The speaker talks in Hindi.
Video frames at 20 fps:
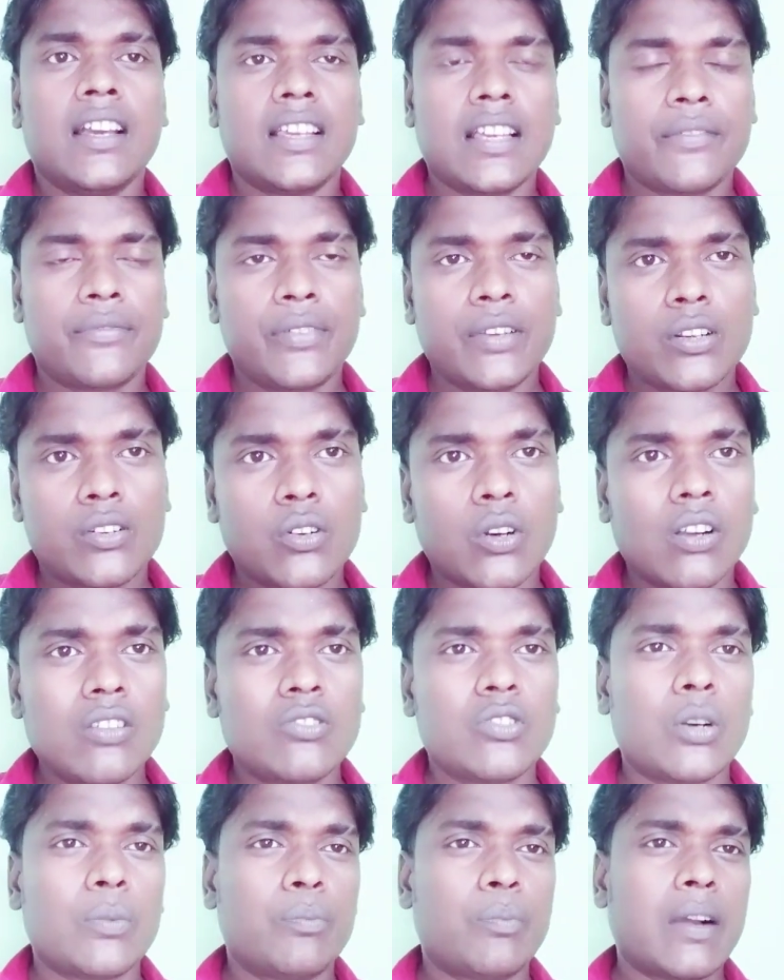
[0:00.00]
या फिर
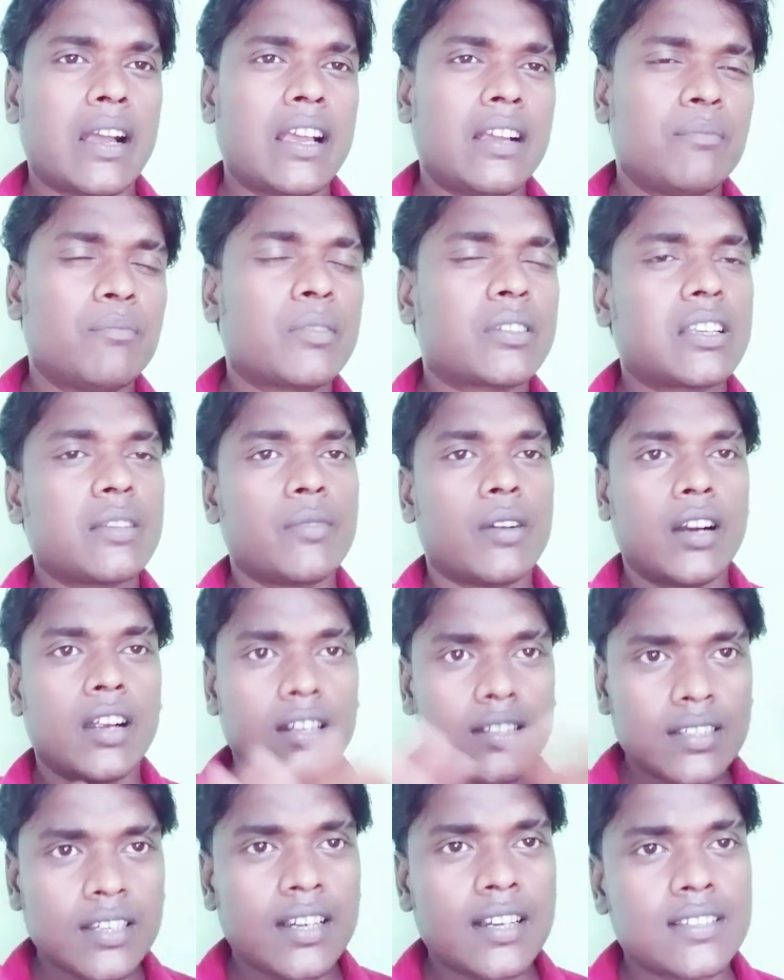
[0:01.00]
कॉल जॉब पाएँ मतलब
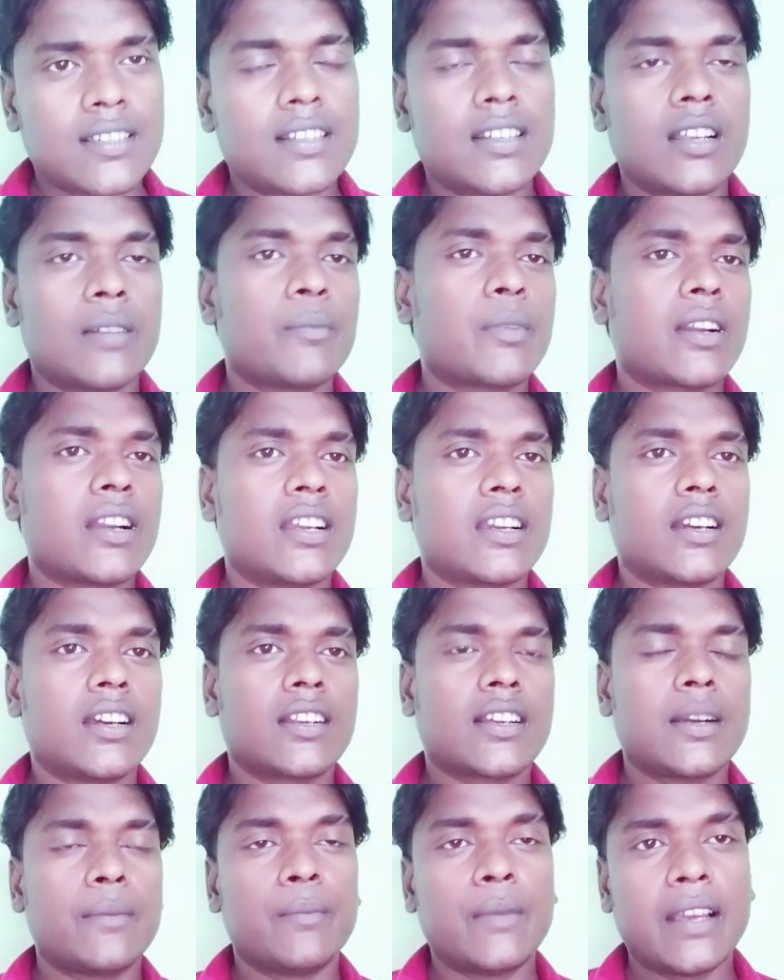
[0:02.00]
हर जगह से नंबर
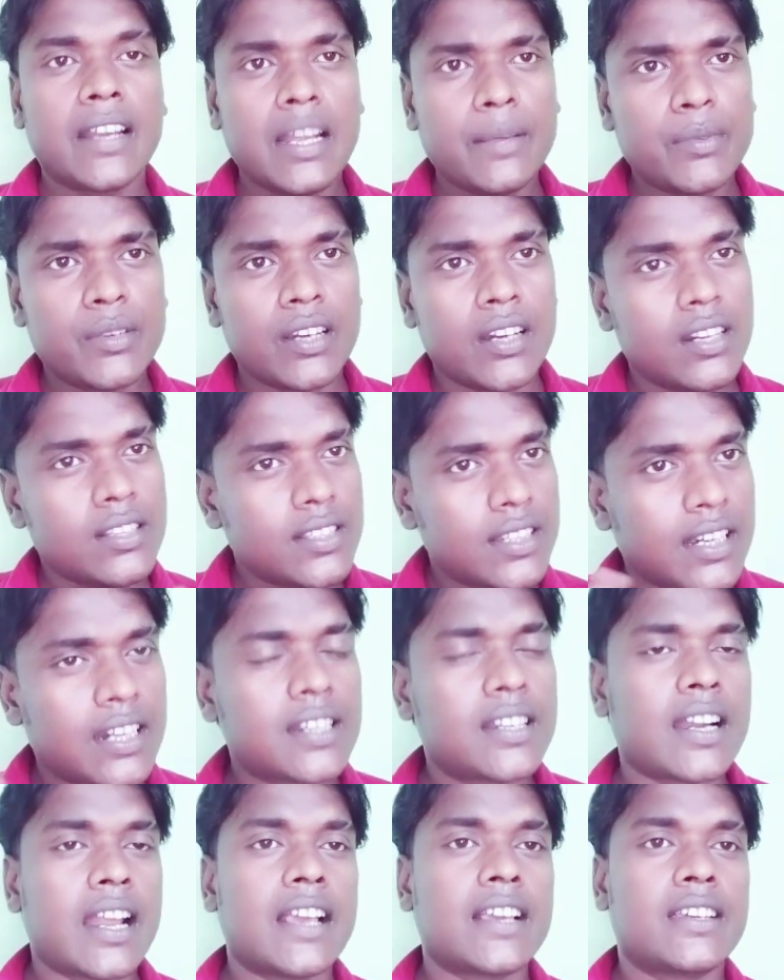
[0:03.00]
लेकर के मैंने भी हर जगह
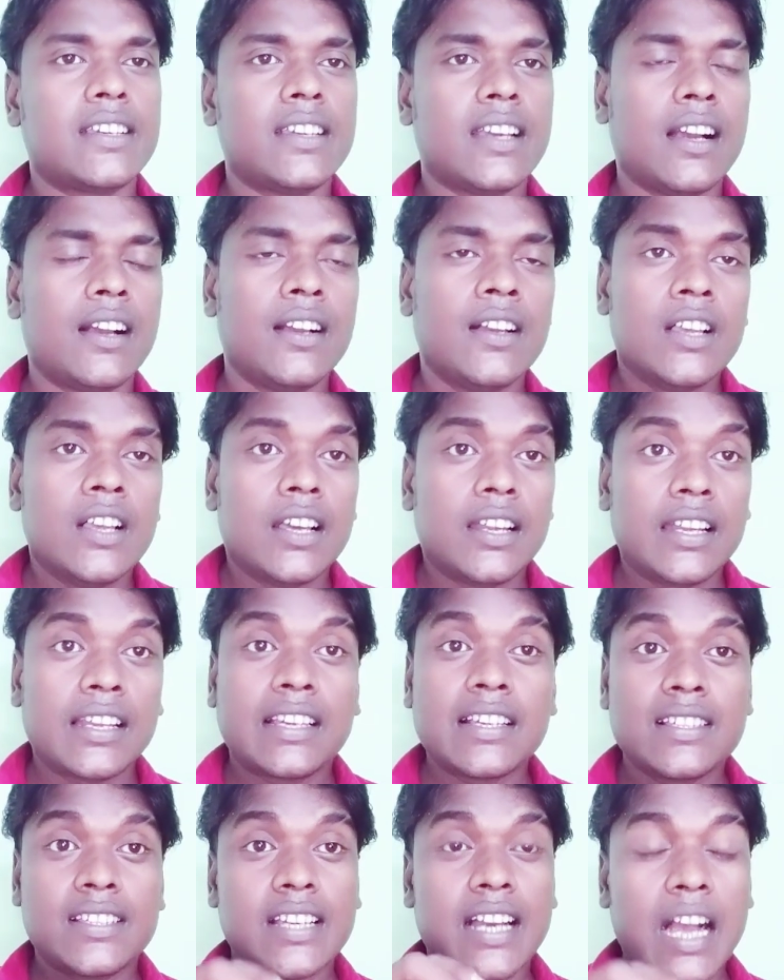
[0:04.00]
ट्राई किया
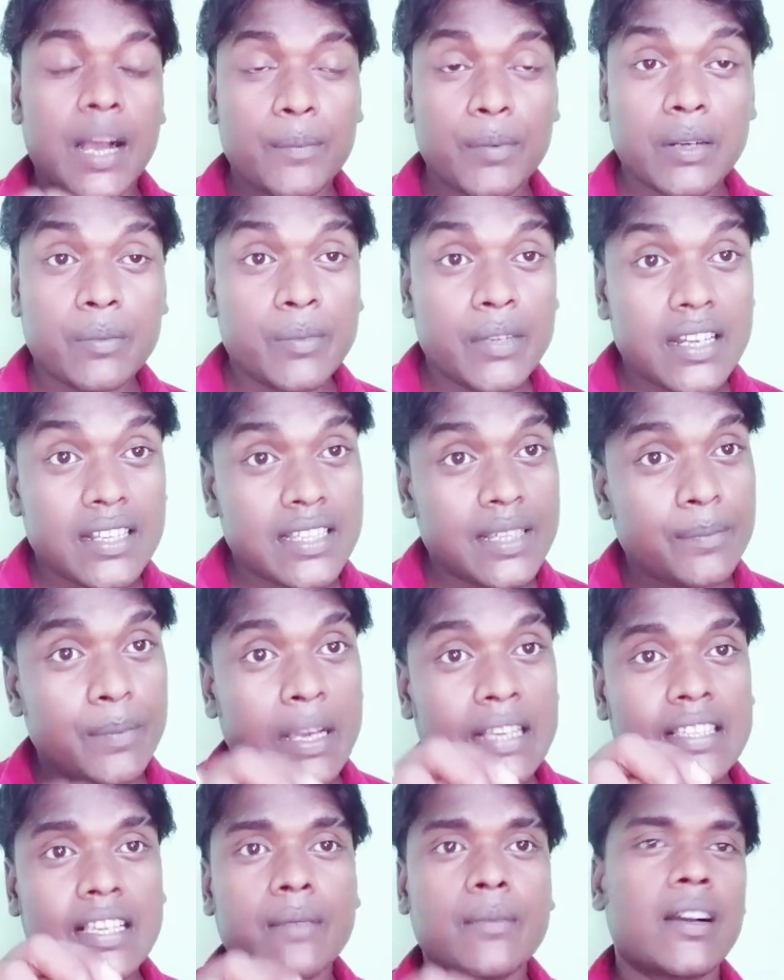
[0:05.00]
लेकिन जहाँ पर मेरे से
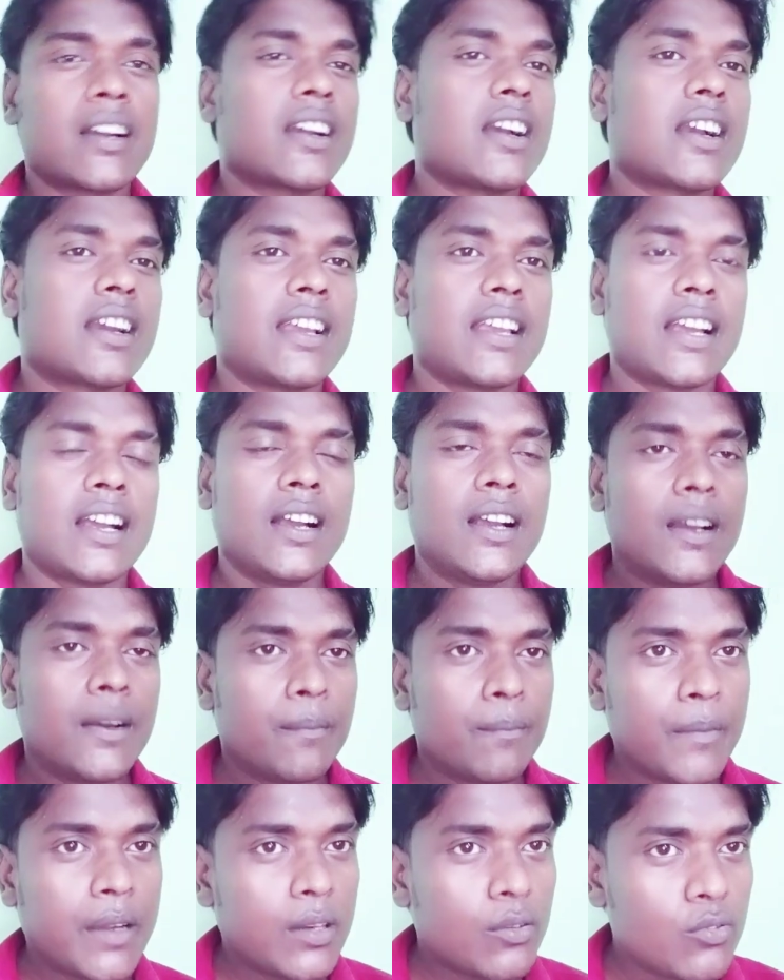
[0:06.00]
पैसा मांगा गया
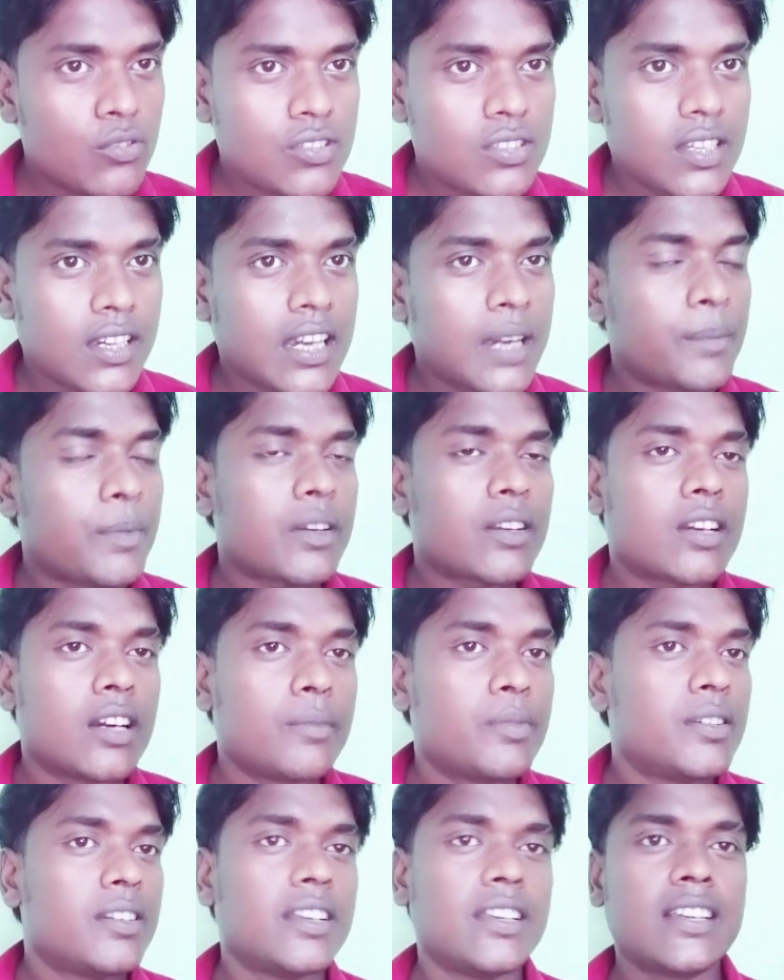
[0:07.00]
मैं उस जगह पर
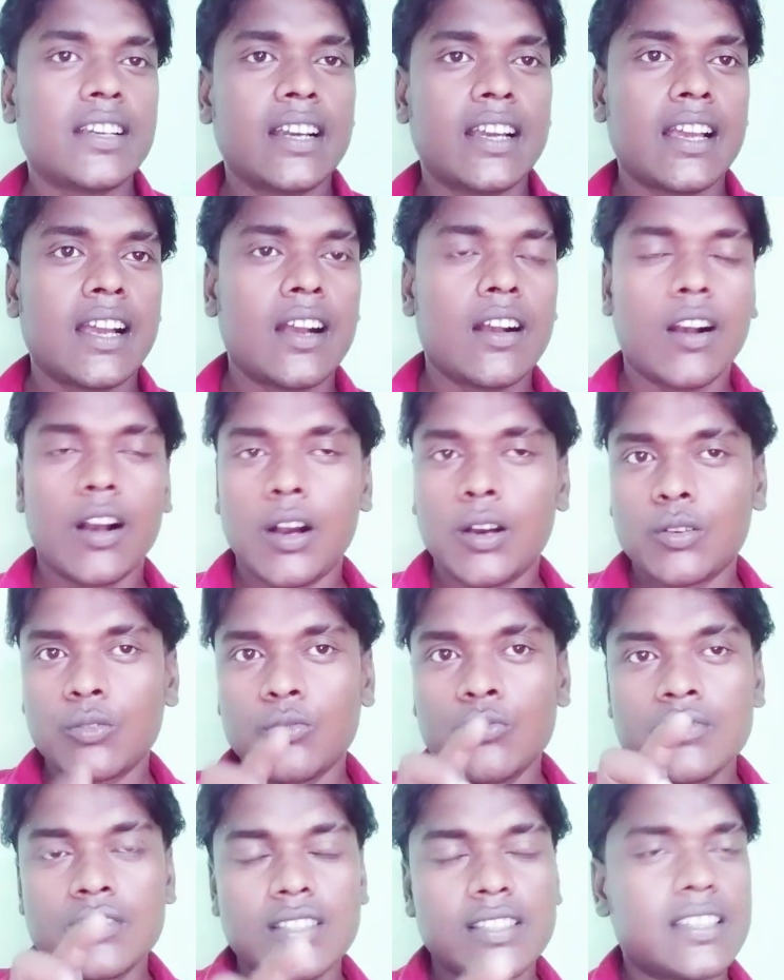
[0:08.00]
कभी नहीं गया और
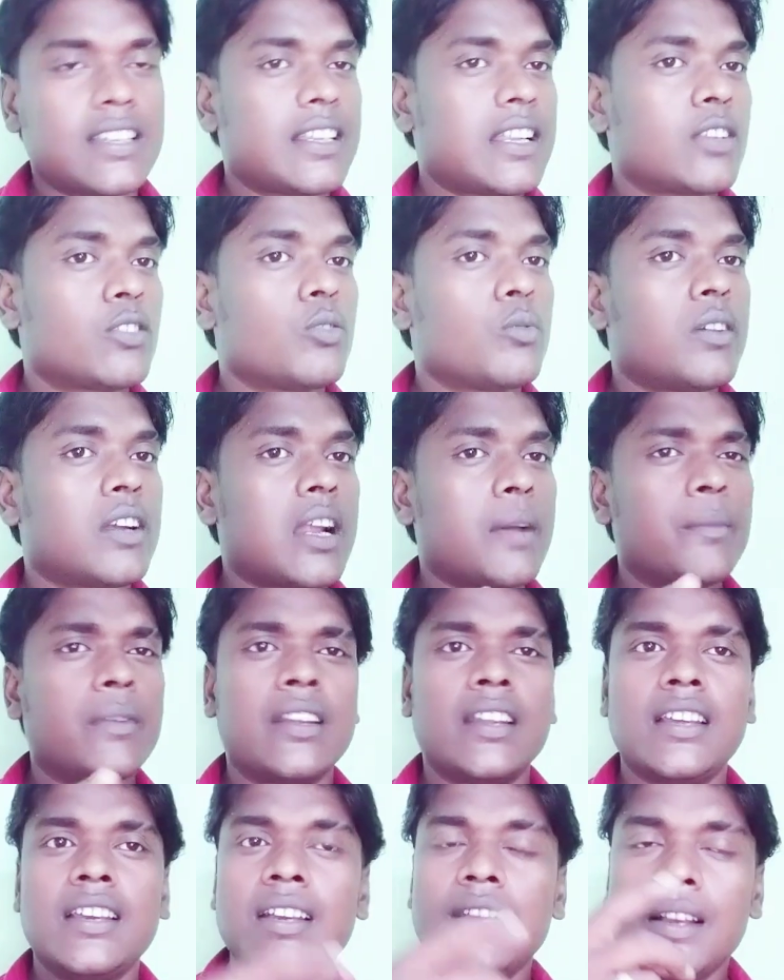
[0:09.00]
उनसे ज़्यादा दोबारा
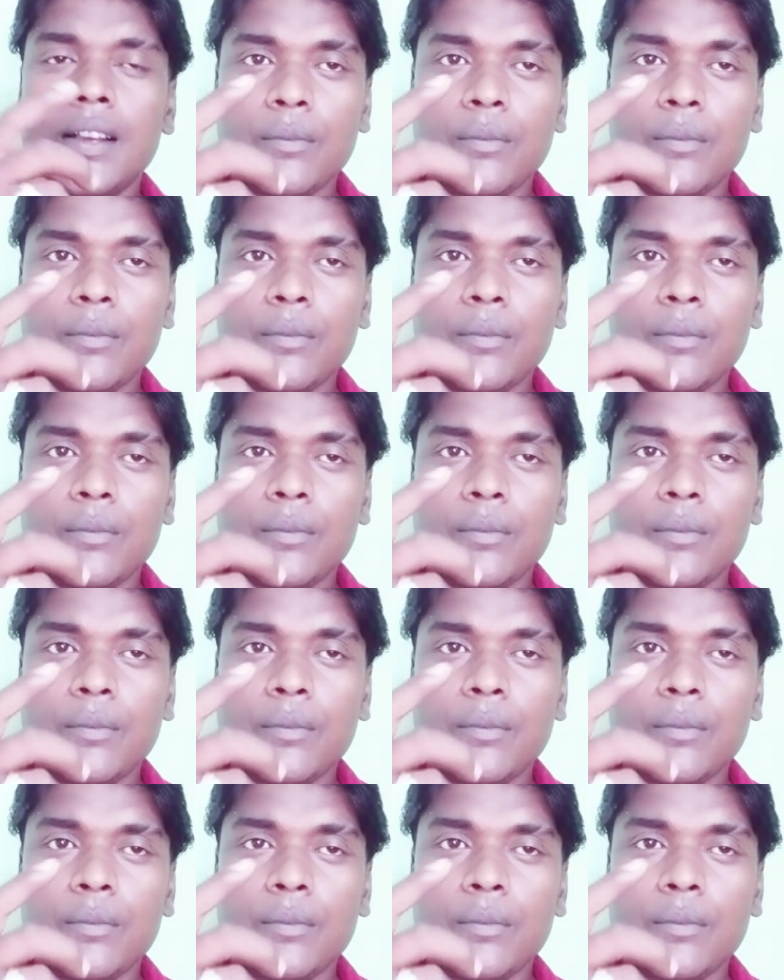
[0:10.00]
मैंने